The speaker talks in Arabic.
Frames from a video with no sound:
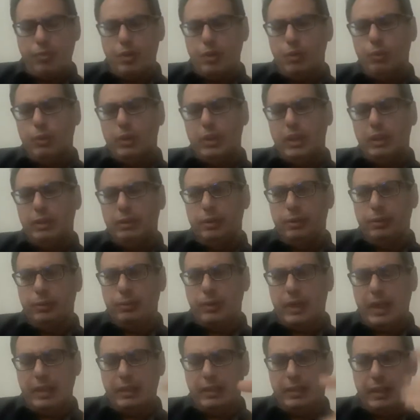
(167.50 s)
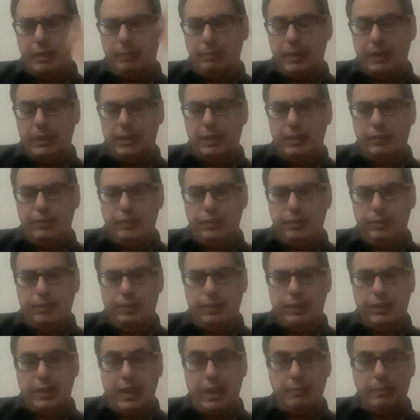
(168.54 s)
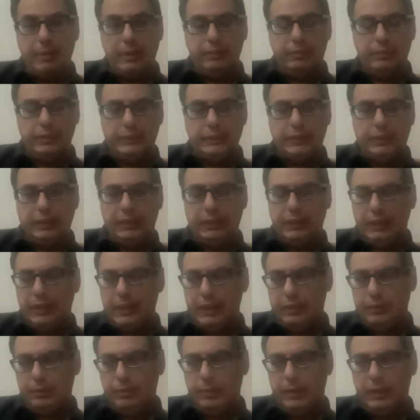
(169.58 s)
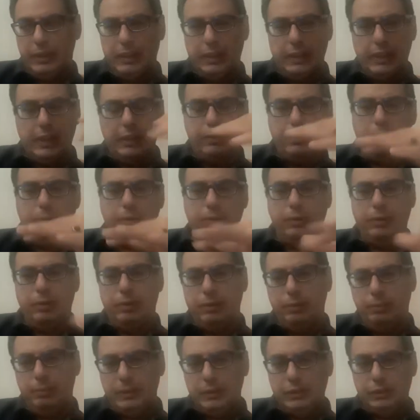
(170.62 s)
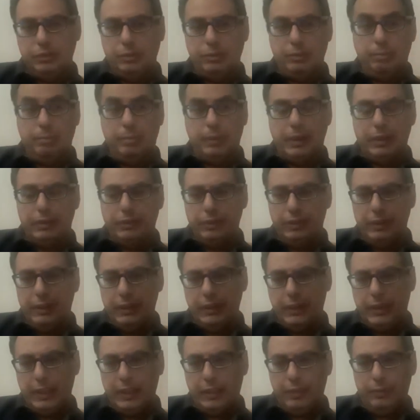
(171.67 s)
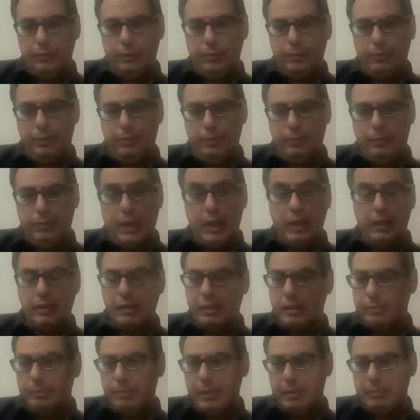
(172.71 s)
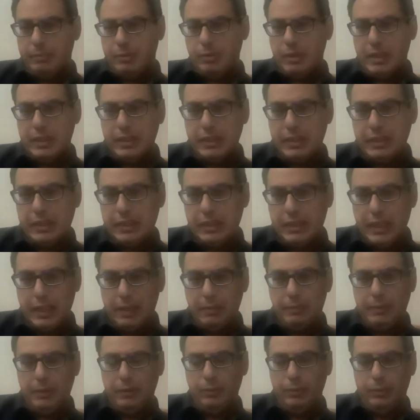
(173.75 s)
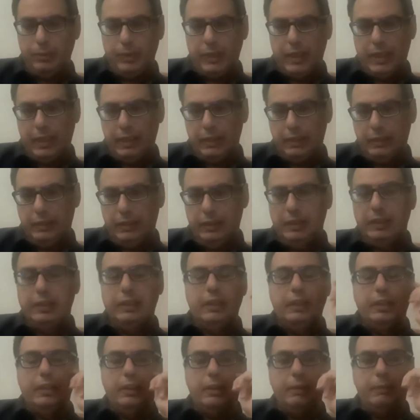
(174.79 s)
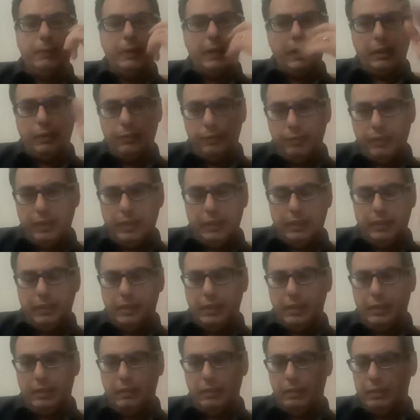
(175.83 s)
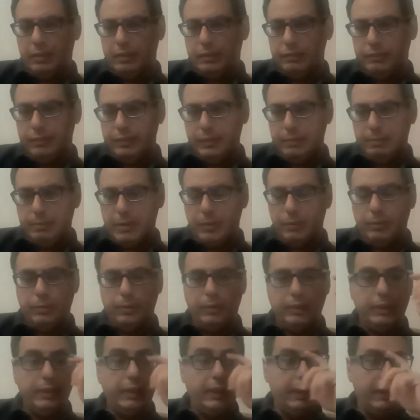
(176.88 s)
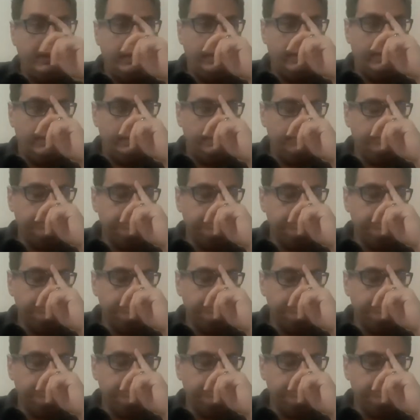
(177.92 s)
وراديو حتى لما التلفزيون اتعمل في الستينات وكده كانوا كلهم الضباط اللي كانوا أحرار بيعملوا عايزين اللي يعملوه يعني هما كانوا فعلا أحرار في الموضوع ده يعني